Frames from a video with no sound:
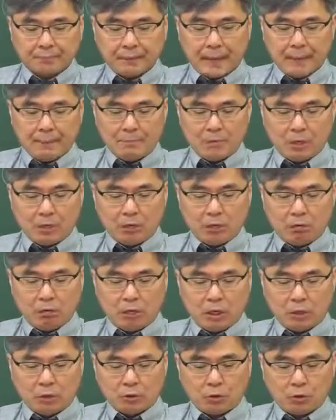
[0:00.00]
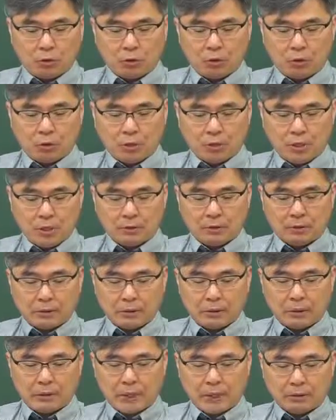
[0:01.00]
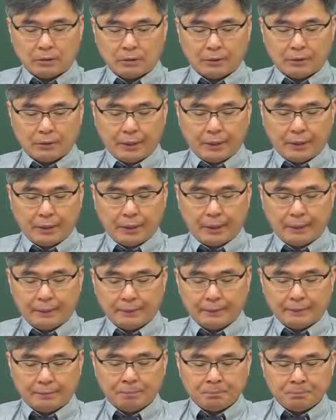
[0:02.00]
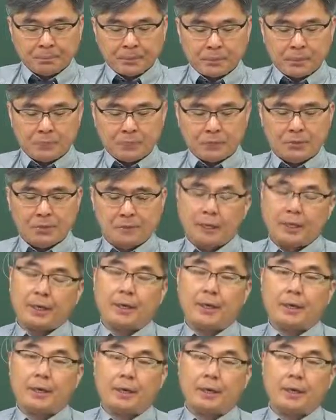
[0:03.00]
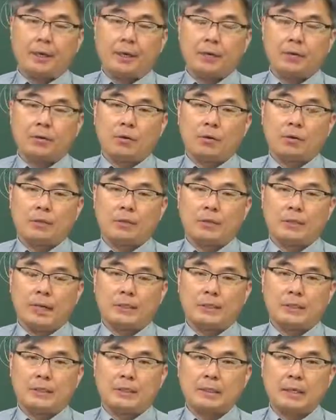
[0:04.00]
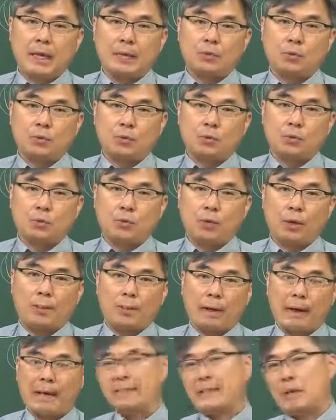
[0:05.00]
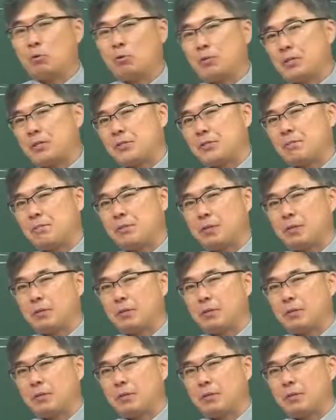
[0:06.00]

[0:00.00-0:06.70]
압력이 순간적으로 떨어지는 현상 등을 얘기하는 건데 그래서 이제 이거는 사실 간연도에 많이 나오지 않습니다.